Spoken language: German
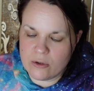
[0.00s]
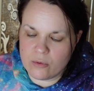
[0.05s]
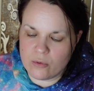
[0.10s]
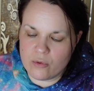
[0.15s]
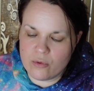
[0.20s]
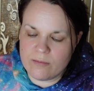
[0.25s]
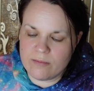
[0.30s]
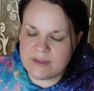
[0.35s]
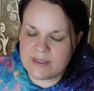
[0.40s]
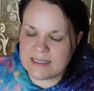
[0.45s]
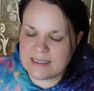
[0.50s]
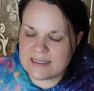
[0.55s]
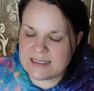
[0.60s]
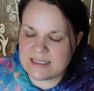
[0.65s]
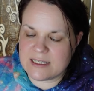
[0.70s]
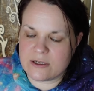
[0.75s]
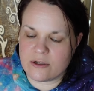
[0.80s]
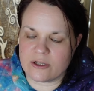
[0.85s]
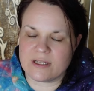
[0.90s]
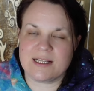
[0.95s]
um jetzt
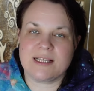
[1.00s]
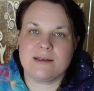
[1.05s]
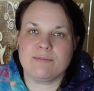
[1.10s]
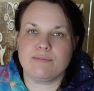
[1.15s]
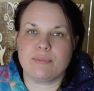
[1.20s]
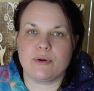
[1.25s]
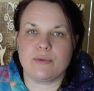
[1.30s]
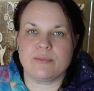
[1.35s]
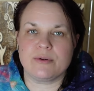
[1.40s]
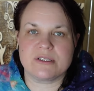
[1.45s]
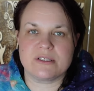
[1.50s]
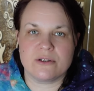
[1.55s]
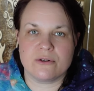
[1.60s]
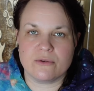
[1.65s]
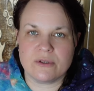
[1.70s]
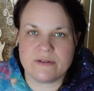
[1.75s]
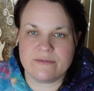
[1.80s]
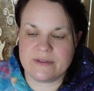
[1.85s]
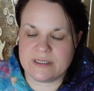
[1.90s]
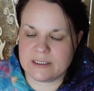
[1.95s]
die göttlichen
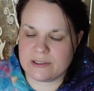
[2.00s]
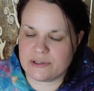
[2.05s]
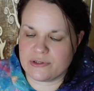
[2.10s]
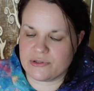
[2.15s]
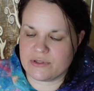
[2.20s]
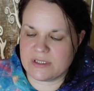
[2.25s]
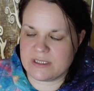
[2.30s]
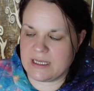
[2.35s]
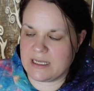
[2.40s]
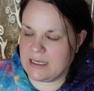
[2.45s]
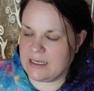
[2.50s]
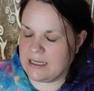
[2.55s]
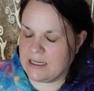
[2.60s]
Proportionen wieder zu sehen.